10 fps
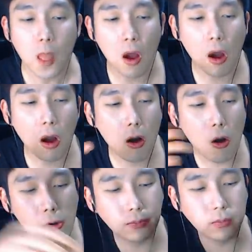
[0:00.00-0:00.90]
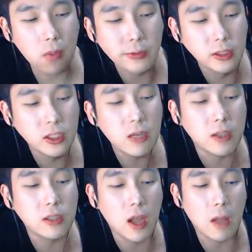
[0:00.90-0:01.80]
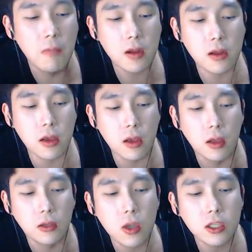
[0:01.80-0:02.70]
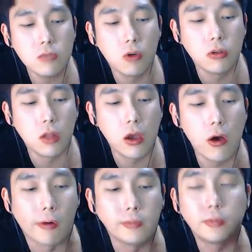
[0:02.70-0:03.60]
아, 진짜 맛있다. 간만에 초가집 먹는데요.